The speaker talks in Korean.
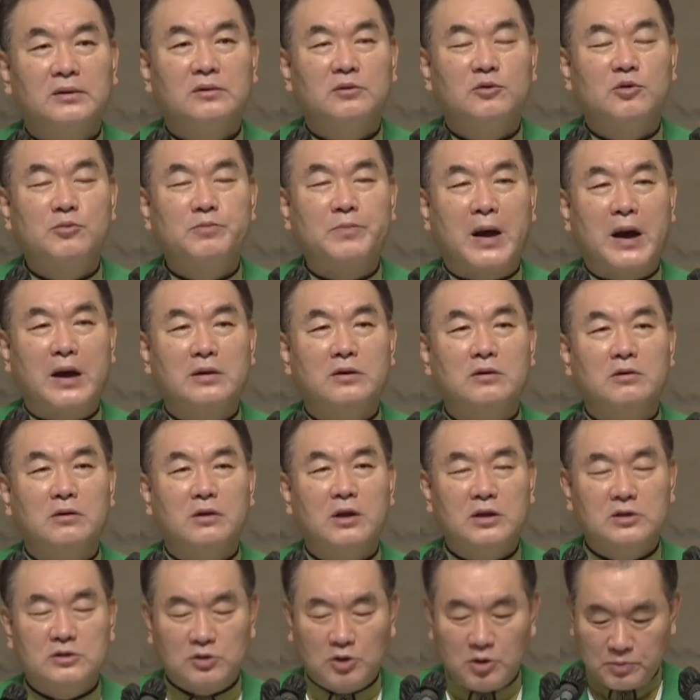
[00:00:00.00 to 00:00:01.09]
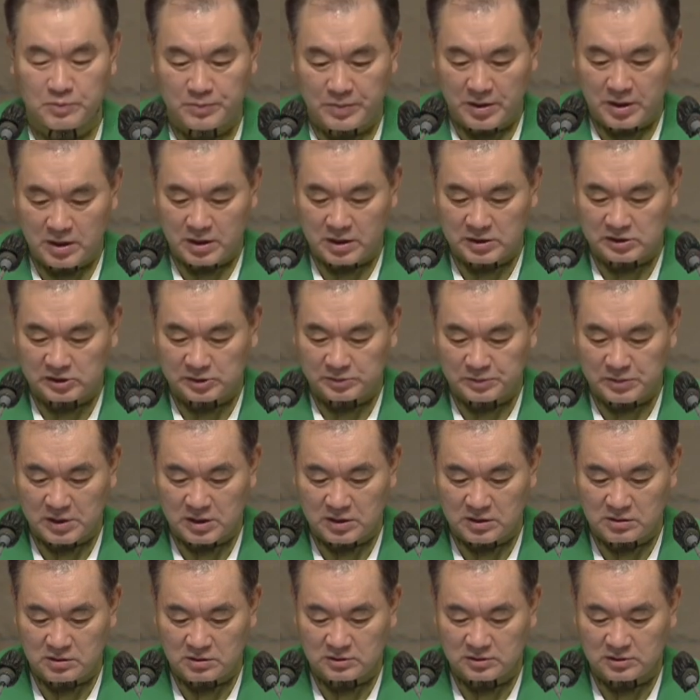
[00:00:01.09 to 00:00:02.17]
또 방역의 적폐
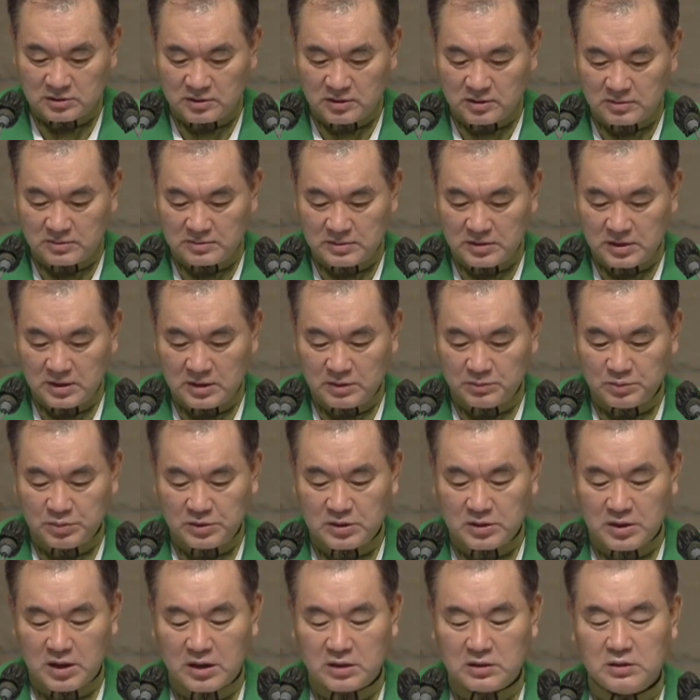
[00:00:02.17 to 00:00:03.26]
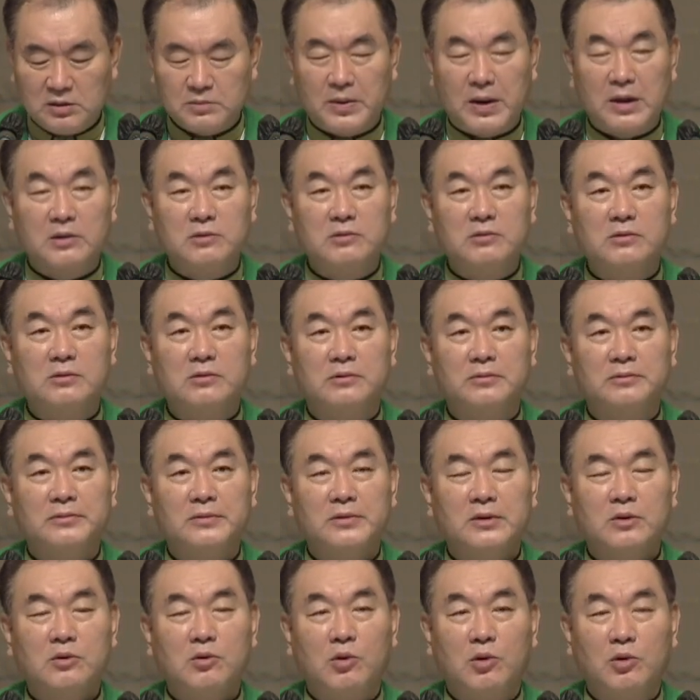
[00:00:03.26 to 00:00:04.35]
집단인 것처럼 비난을
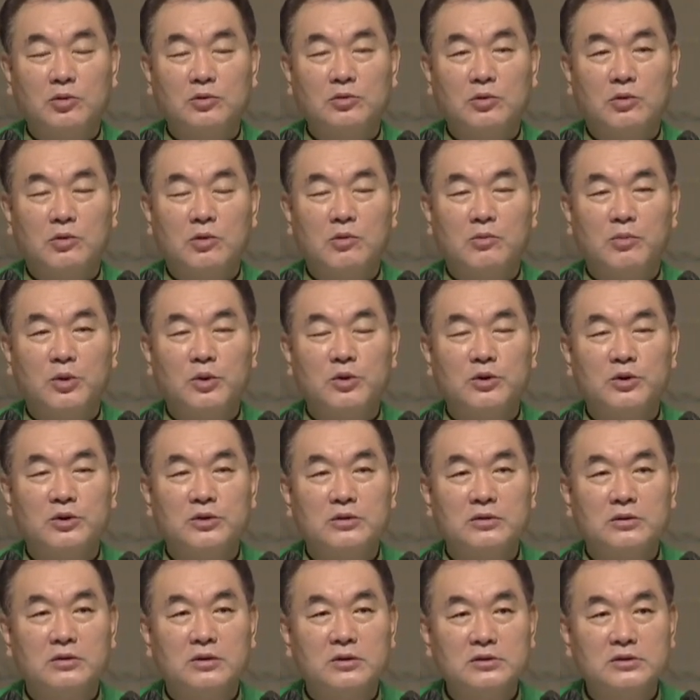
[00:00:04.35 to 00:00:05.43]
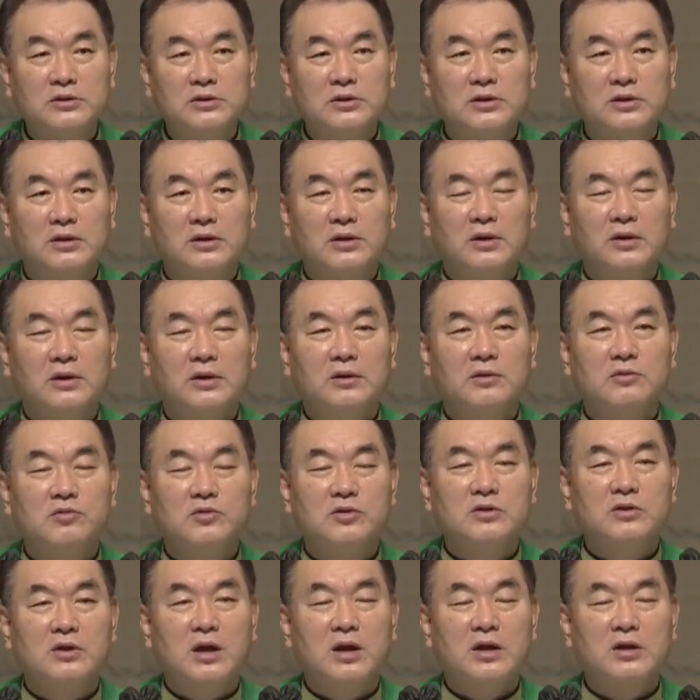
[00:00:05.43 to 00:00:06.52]
받고 코너로 몰려 있는 것이
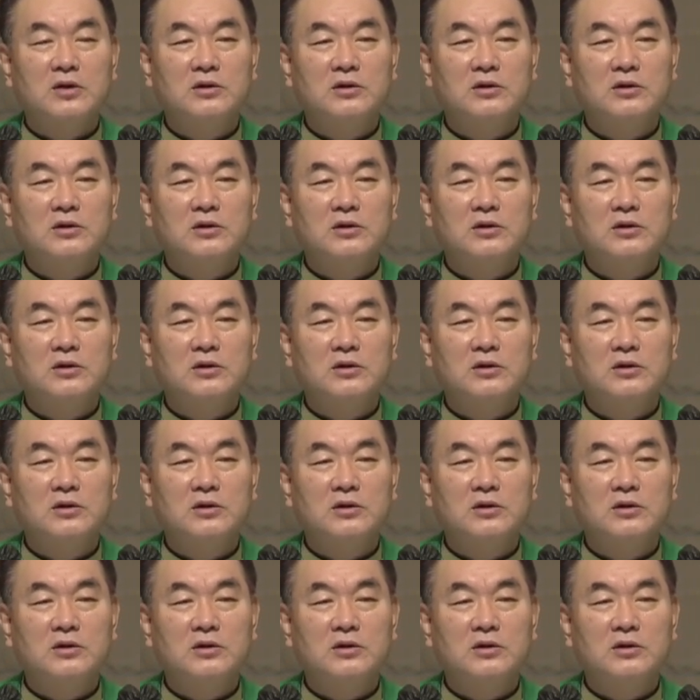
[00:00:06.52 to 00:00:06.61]
우리들의